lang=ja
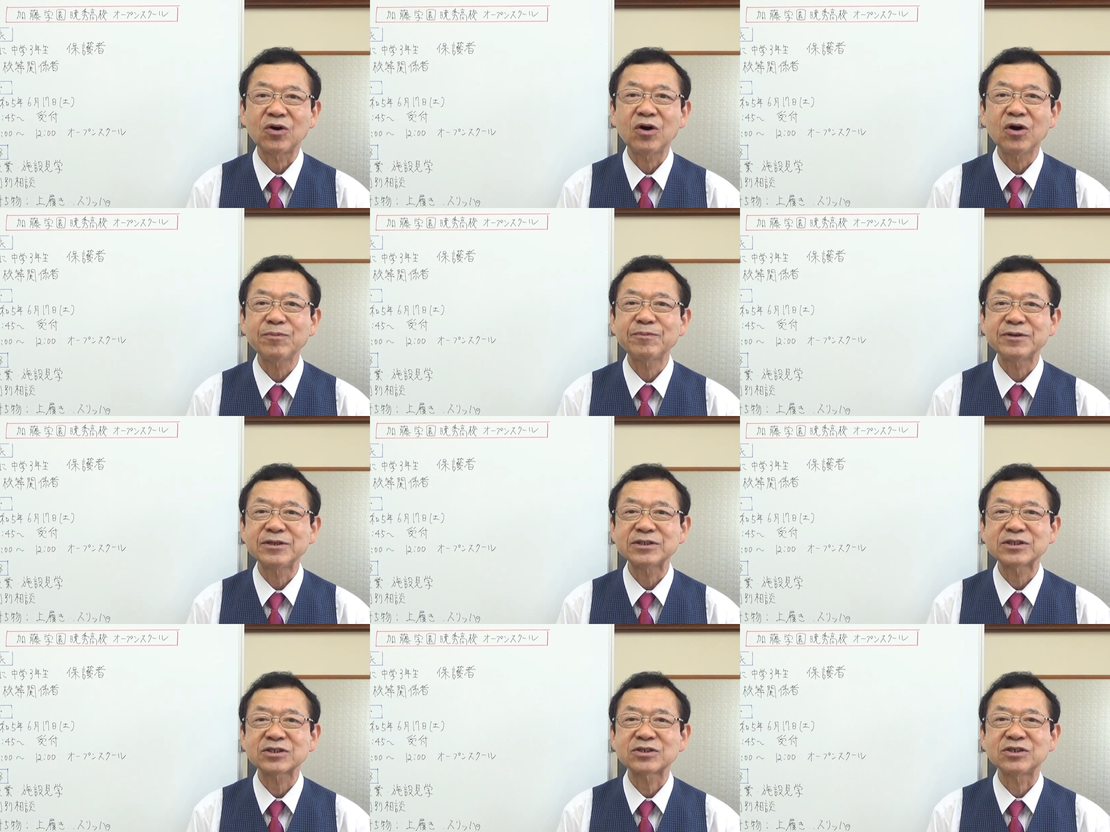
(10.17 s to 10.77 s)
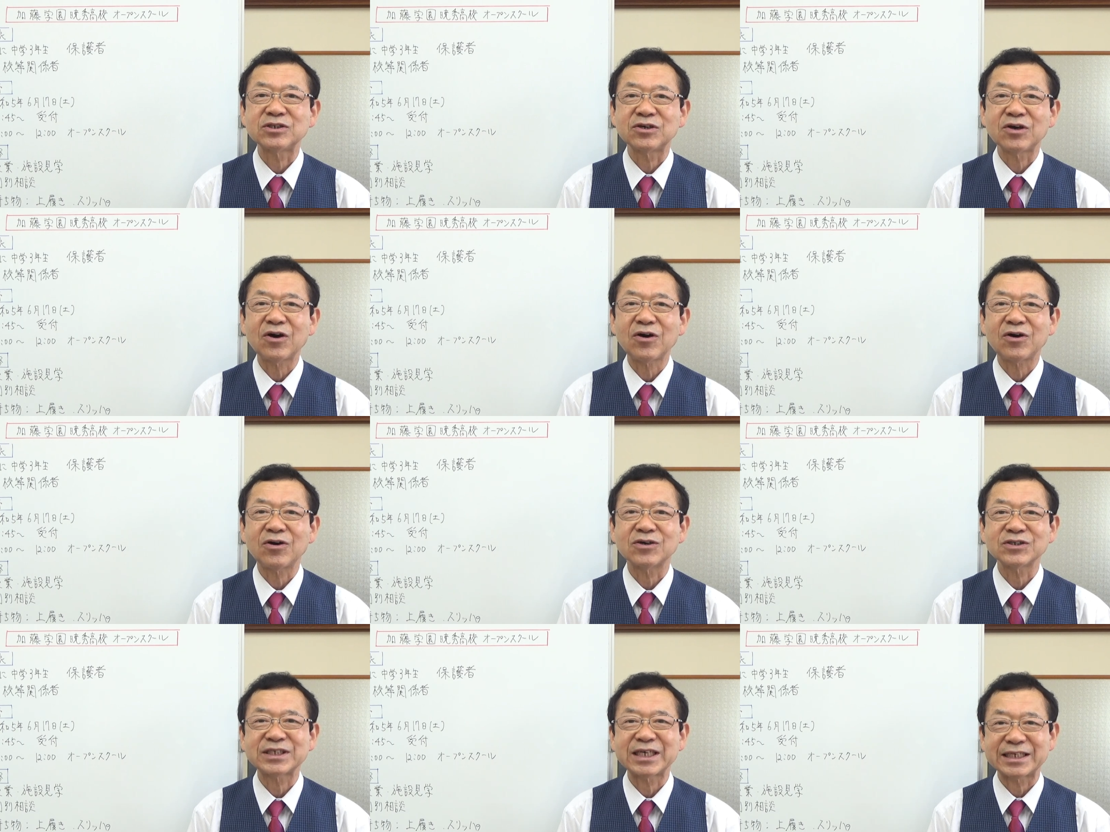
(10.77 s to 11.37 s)
オープンスクール
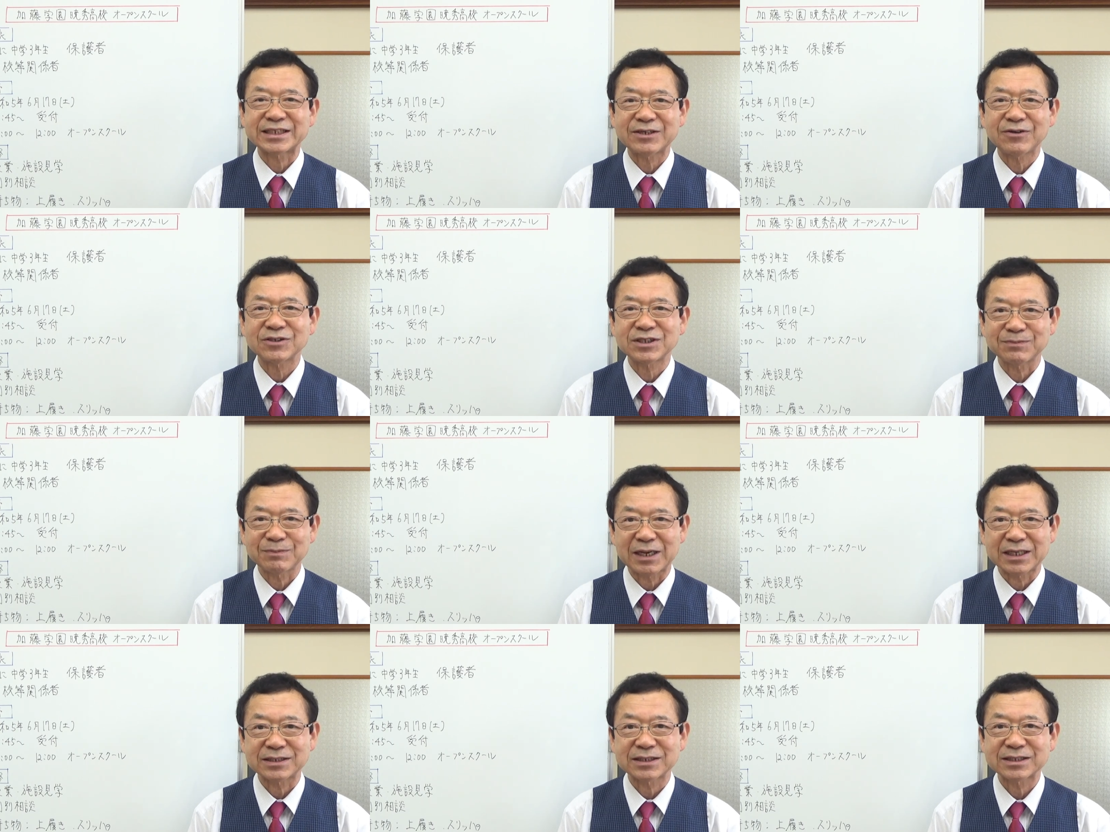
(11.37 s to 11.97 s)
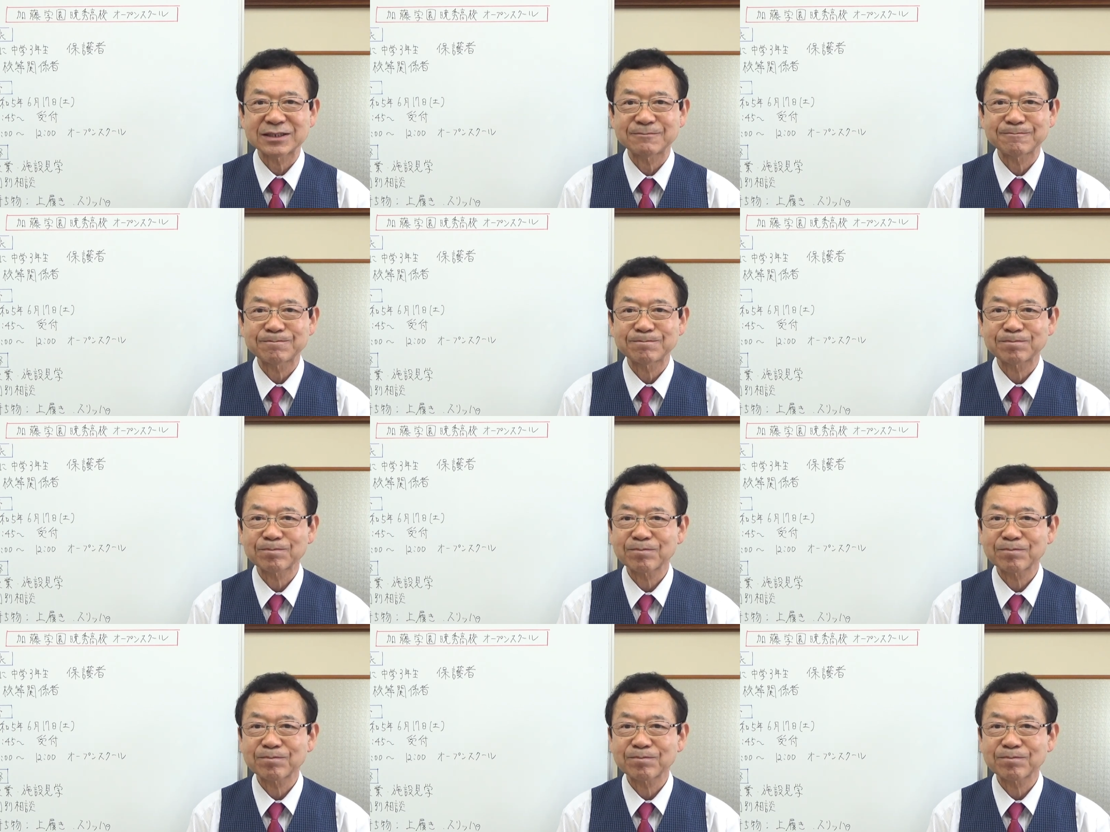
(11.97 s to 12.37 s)
のお知らせをします、